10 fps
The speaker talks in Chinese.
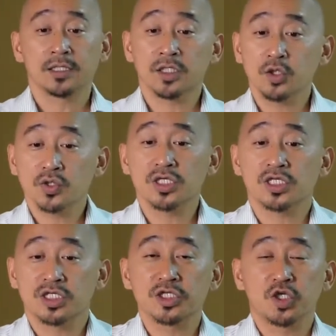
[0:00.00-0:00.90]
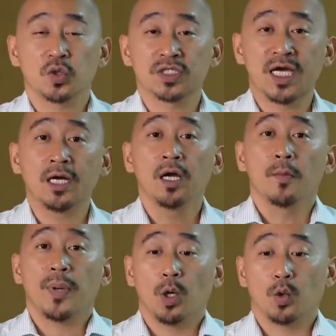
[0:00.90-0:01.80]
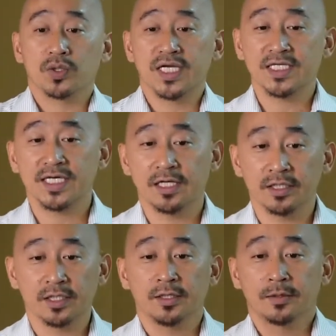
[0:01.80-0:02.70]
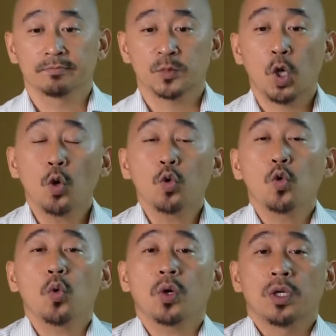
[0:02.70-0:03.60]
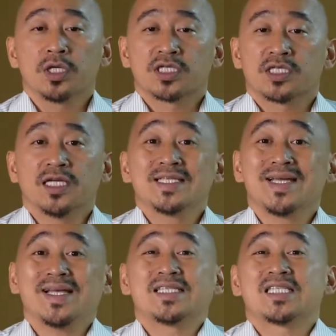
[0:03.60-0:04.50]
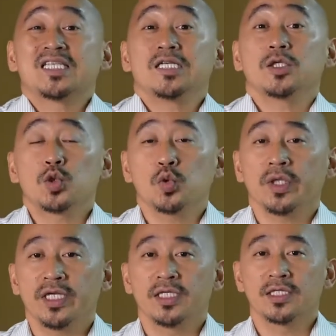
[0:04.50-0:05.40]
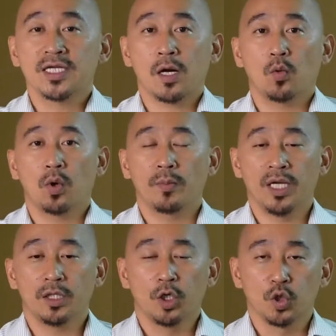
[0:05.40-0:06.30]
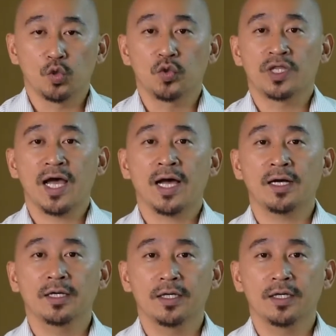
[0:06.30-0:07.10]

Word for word: 这就是十九章保罗在讲的，透过神在基督里让我们与他